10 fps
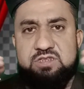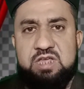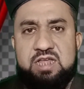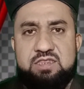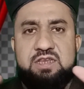
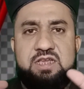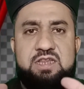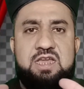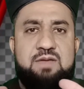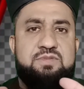सात दिन के
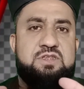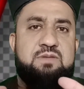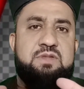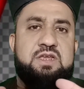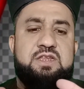लिए आप इस
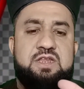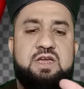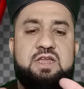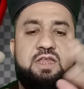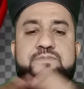अमल के लिए
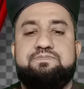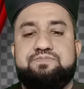रख लें